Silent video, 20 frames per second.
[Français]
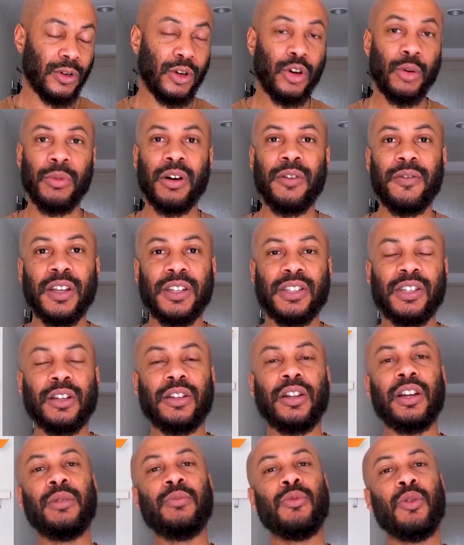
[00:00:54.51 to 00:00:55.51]
comment investir
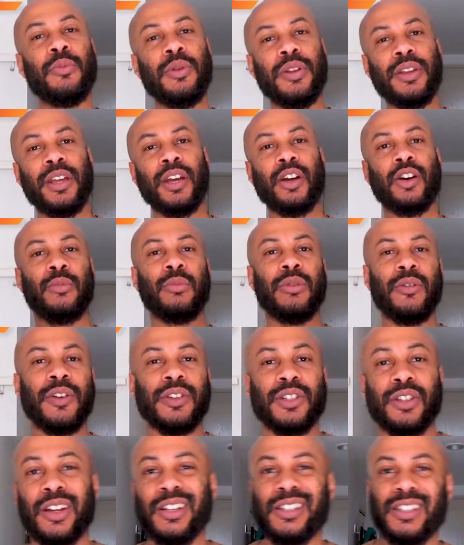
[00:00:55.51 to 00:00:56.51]
dans l'immobilier, comment
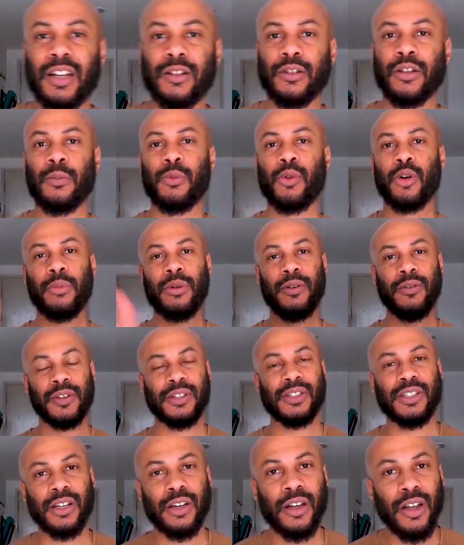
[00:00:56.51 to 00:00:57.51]
investir dans les startups, comment
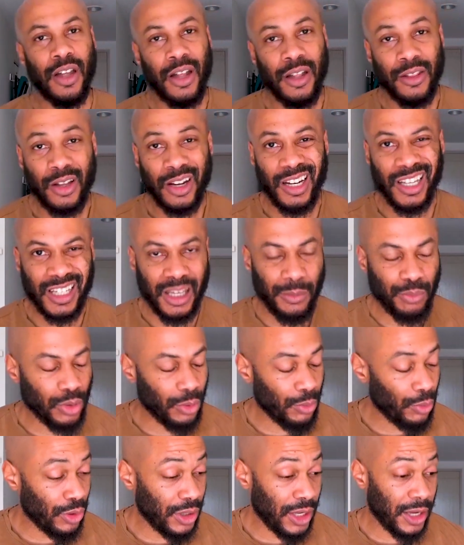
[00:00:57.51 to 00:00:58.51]
investir dans les
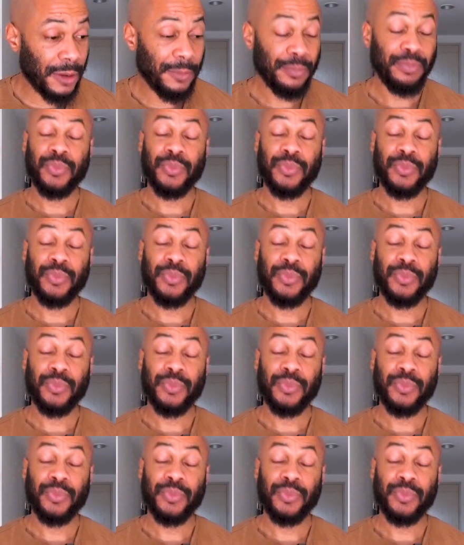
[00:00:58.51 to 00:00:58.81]
crypto-monnaies.